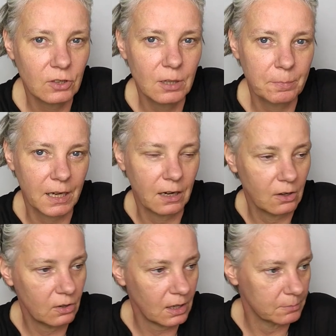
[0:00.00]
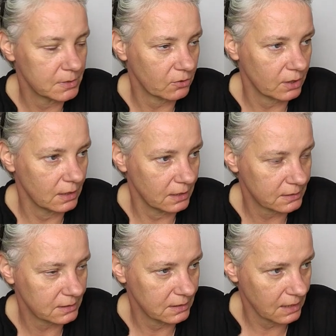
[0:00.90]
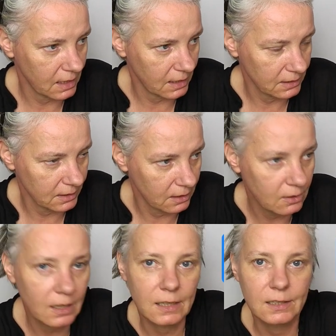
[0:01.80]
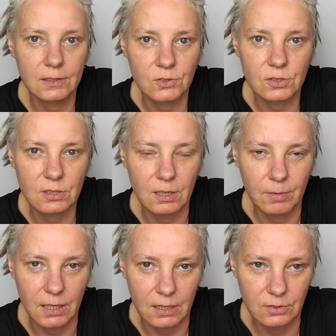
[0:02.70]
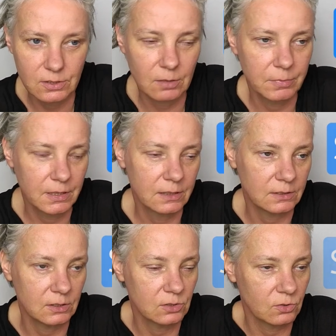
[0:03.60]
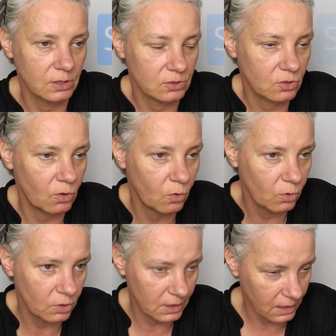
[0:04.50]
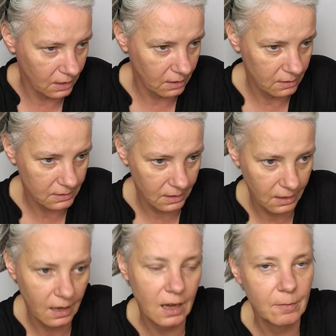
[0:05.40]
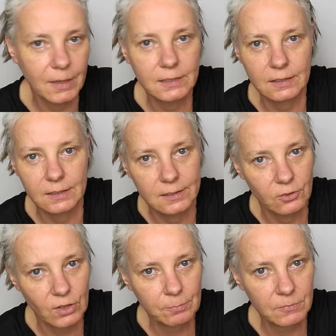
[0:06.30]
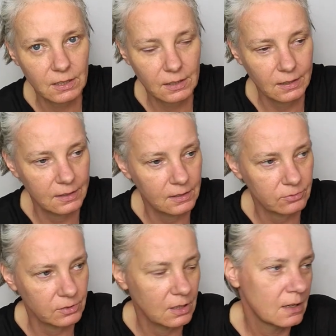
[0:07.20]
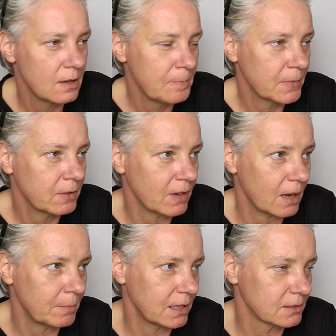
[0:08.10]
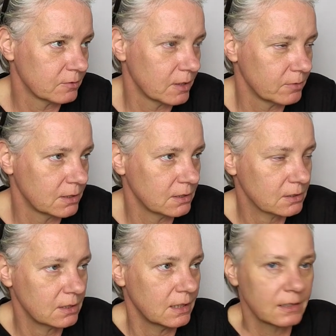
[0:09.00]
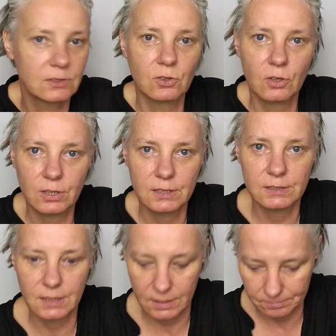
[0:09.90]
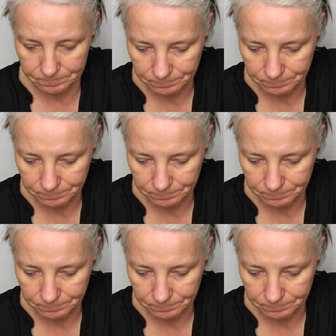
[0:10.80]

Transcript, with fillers: Gebrauch, haben sich in den letzten Jahren ja auch einige Systeme herausgebildet, die das Gros der, der Arbeit eigentlich abdecken helfen. Wir haben also, wenn wir das in der Historie sehen,